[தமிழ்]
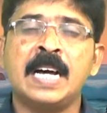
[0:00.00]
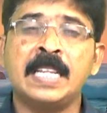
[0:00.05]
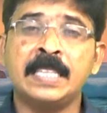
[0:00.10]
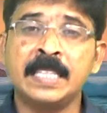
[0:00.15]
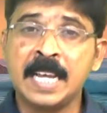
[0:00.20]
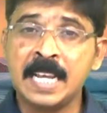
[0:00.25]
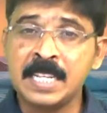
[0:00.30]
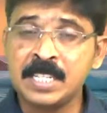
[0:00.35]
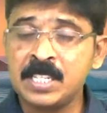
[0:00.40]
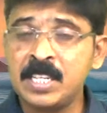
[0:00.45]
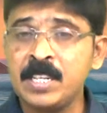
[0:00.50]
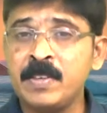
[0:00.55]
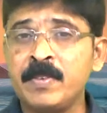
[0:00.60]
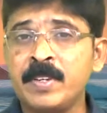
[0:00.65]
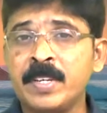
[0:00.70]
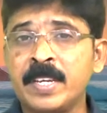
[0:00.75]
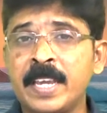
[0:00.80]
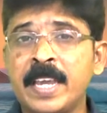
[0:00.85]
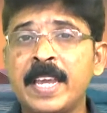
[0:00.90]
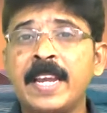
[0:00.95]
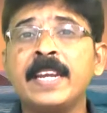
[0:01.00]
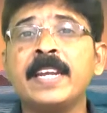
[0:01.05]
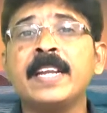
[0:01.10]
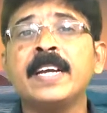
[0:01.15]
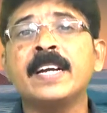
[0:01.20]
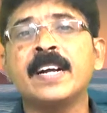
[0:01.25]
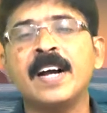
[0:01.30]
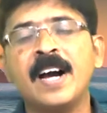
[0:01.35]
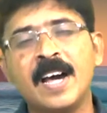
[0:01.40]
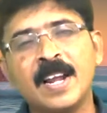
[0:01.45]
அந்த அசைவுக்கு என்ன
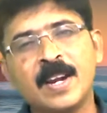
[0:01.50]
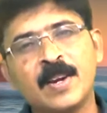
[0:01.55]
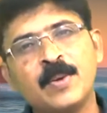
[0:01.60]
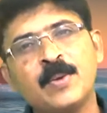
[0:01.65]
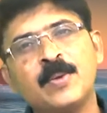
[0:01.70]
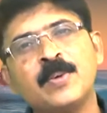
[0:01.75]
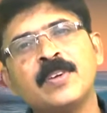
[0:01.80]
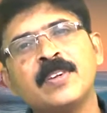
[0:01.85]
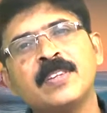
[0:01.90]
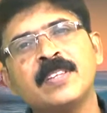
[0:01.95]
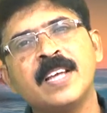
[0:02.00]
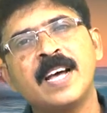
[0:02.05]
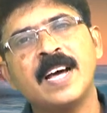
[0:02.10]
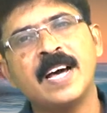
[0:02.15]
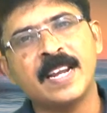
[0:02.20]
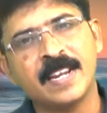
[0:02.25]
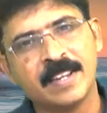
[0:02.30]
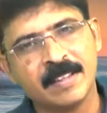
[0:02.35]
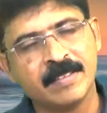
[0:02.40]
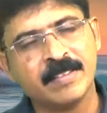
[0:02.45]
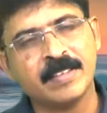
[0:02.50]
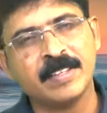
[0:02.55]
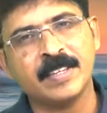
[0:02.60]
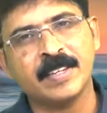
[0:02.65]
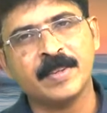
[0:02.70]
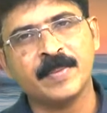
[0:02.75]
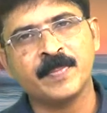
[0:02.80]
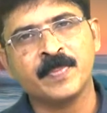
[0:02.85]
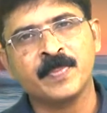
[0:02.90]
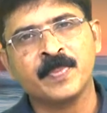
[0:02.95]
காரணன்றதை அறிந்து
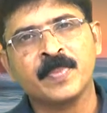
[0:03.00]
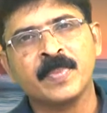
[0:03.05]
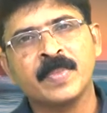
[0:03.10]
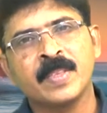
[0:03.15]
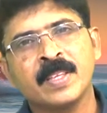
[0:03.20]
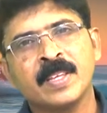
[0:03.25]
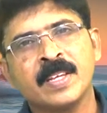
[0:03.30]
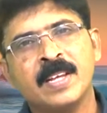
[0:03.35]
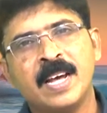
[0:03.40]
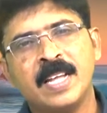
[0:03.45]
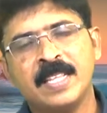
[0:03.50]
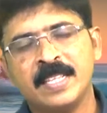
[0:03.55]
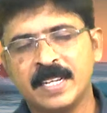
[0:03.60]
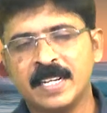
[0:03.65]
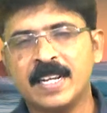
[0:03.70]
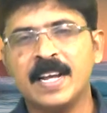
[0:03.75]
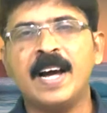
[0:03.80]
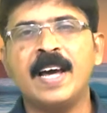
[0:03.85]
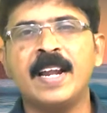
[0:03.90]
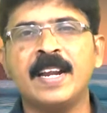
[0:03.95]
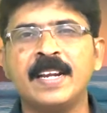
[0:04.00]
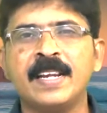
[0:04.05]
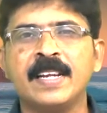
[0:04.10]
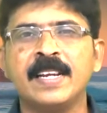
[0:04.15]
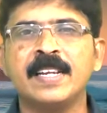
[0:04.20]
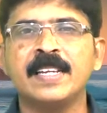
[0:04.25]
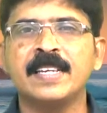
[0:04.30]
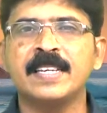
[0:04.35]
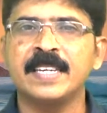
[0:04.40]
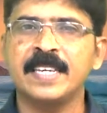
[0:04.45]
அந்த
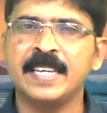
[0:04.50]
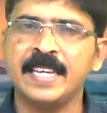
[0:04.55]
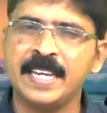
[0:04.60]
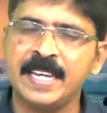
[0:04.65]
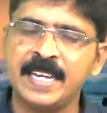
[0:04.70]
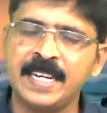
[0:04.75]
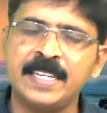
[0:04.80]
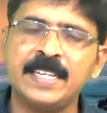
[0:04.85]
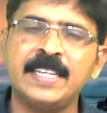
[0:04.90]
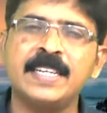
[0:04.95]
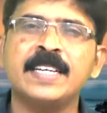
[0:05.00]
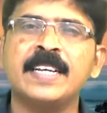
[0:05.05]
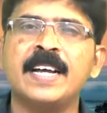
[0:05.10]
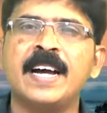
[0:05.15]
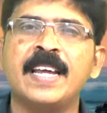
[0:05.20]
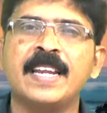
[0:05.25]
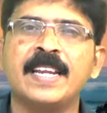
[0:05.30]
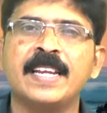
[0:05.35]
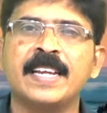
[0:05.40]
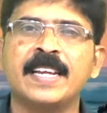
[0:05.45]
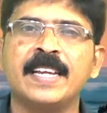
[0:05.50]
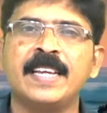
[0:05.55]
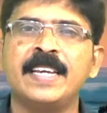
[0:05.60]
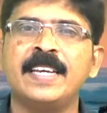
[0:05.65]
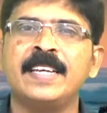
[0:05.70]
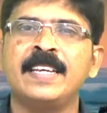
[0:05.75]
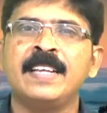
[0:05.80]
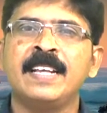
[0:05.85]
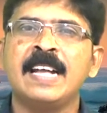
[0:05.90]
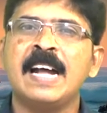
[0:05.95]
காரணங்களுக்கு ஏற்ற காரியங்களை
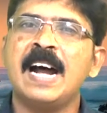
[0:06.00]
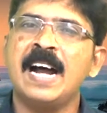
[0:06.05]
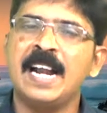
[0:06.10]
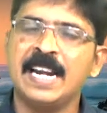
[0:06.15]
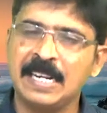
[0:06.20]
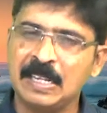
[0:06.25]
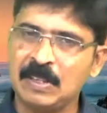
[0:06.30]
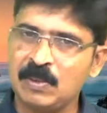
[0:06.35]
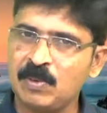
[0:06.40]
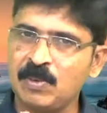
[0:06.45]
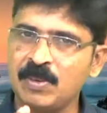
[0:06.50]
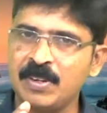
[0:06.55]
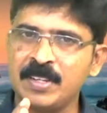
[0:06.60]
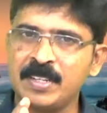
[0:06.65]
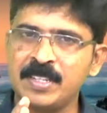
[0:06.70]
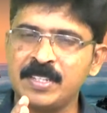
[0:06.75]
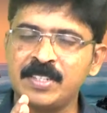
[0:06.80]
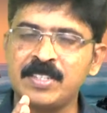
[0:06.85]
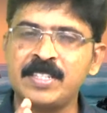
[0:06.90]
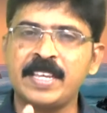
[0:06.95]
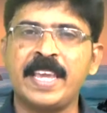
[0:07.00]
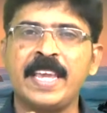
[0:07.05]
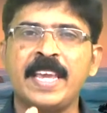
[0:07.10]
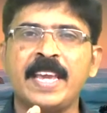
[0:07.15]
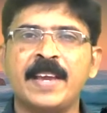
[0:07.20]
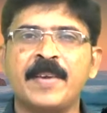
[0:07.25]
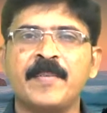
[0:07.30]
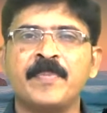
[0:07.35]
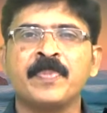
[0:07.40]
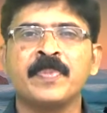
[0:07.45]
ஆண்டவர் உங்களுக்கு
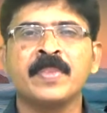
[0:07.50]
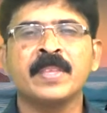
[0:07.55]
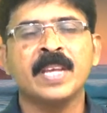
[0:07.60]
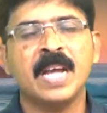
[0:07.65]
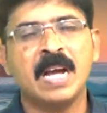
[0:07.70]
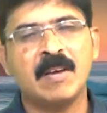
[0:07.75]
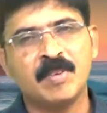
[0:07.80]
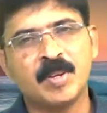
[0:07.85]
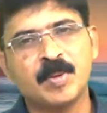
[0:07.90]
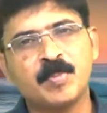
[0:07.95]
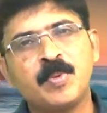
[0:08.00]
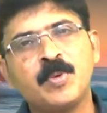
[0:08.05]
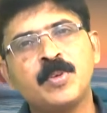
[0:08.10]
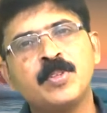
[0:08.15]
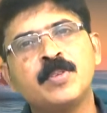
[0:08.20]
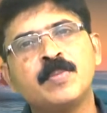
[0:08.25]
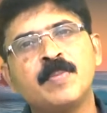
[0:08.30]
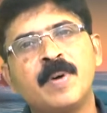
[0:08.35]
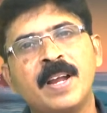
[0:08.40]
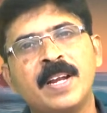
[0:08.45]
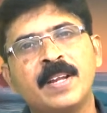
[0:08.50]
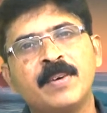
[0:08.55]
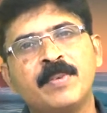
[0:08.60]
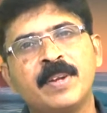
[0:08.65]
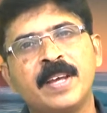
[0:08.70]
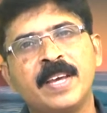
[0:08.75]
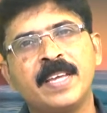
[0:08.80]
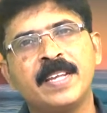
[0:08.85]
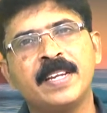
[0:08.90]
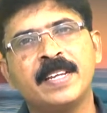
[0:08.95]
செய்ய அவர்
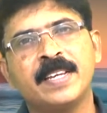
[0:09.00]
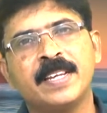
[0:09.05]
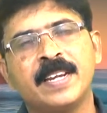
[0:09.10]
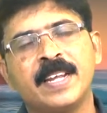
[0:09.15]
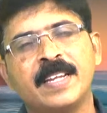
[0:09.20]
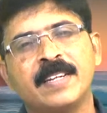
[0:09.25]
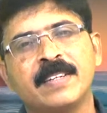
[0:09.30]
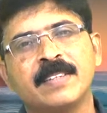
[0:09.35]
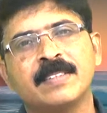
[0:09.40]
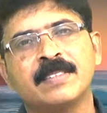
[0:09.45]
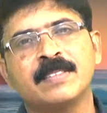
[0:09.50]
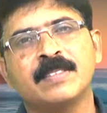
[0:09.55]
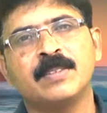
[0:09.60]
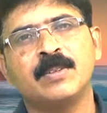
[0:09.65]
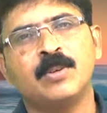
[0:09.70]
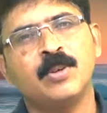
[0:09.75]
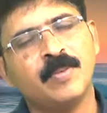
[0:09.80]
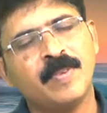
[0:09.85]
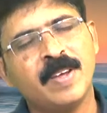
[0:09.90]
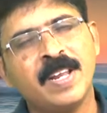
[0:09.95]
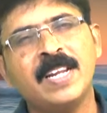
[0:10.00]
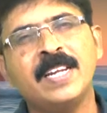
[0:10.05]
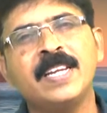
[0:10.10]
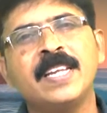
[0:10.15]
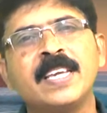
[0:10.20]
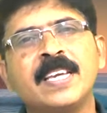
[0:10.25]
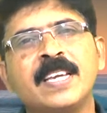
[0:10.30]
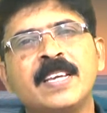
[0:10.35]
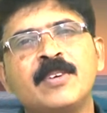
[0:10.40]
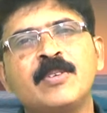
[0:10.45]
போதுமானவராக இருக்கிறார் ஒருவேளை
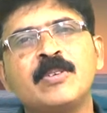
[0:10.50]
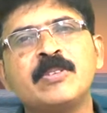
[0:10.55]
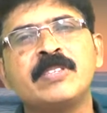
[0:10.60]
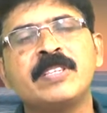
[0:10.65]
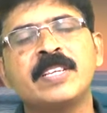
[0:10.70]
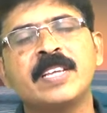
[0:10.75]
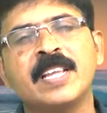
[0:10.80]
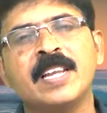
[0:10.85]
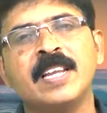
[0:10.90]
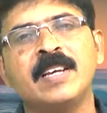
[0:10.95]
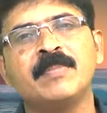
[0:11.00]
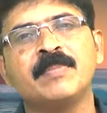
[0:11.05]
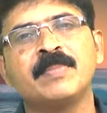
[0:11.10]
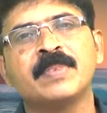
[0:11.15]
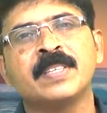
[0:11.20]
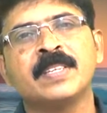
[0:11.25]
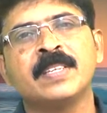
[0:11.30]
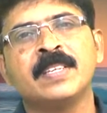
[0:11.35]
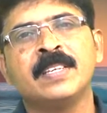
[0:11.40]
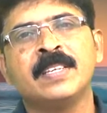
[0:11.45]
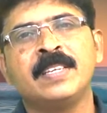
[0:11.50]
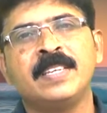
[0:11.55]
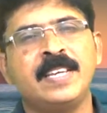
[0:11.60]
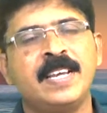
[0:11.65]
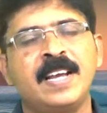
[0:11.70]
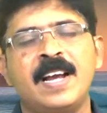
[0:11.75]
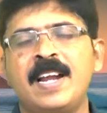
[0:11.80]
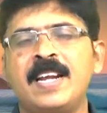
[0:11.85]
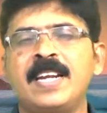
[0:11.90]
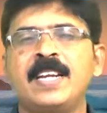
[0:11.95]
நீங்கள் யோசிக்கலாம்
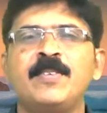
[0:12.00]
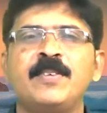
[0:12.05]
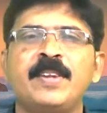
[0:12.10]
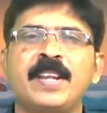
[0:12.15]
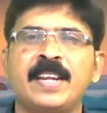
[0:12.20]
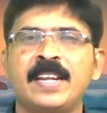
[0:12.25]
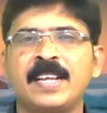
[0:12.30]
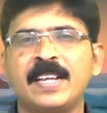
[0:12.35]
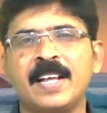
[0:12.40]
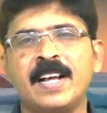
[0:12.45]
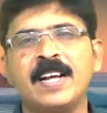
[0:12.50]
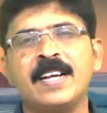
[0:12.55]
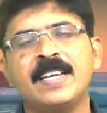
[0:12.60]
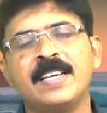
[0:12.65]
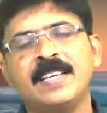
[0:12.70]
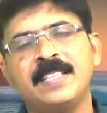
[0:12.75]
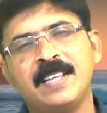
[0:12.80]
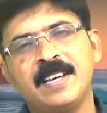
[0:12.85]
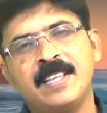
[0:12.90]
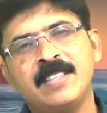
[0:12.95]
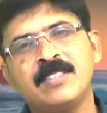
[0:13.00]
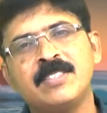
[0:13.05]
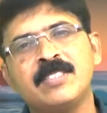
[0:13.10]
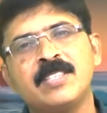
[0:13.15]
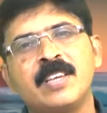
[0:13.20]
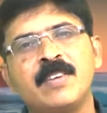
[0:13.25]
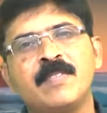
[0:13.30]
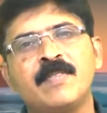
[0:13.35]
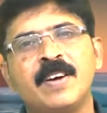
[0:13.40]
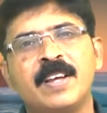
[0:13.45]
என் ஆண்டவர் எனக்காக ஏதாவது
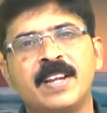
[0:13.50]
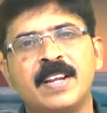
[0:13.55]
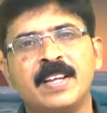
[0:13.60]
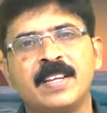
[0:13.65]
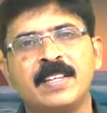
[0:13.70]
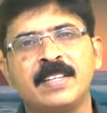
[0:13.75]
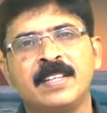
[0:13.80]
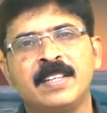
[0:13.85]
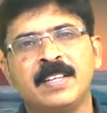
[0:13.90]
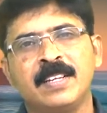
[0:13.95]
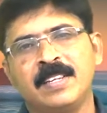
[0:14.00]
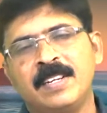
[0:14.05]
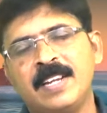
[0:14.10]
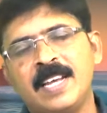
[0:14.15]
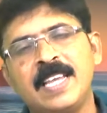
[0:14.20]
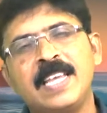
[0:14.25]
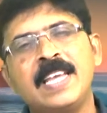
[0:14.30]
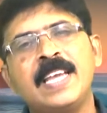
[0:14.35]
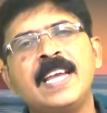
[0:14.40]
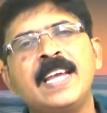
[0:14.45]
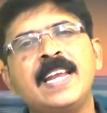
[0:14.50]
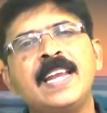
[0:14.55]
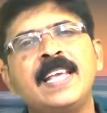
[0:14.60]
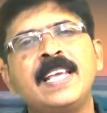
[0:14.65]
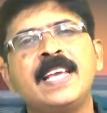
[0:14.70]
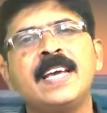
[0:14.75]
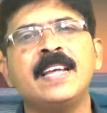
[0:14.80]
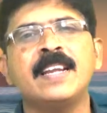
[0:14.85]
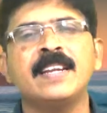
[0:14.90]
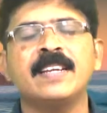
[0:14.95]
செய்வாரா நான்
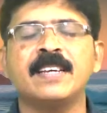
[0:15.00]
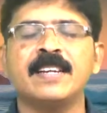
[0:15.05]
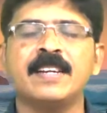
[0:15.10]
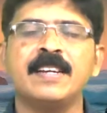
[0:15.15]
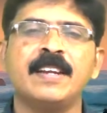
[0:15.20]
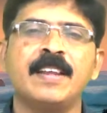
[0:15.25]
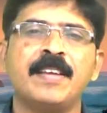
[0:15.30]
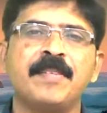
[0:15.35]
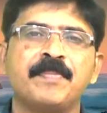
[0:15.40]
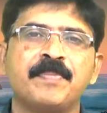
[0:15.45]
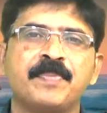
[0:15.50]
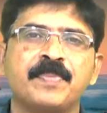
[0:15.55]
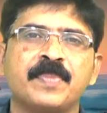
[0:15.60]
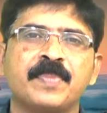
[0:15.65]
ஏழையாக இருக்கிறனே